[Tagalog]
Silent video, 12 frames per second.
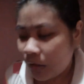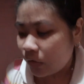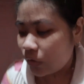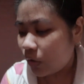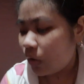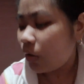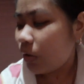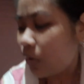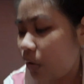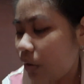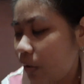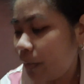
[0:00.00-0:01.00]
So,
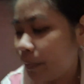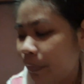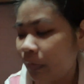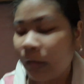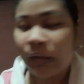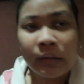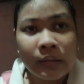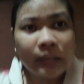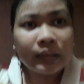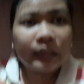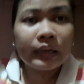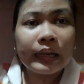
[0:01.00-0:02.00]

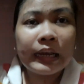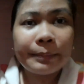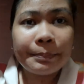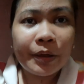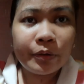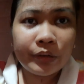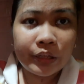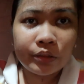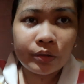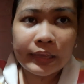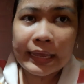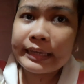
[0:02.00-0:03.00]
nagkikilap ako nito
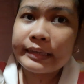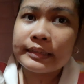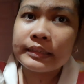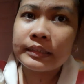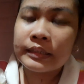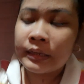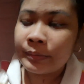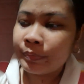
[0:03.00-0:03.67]
guys.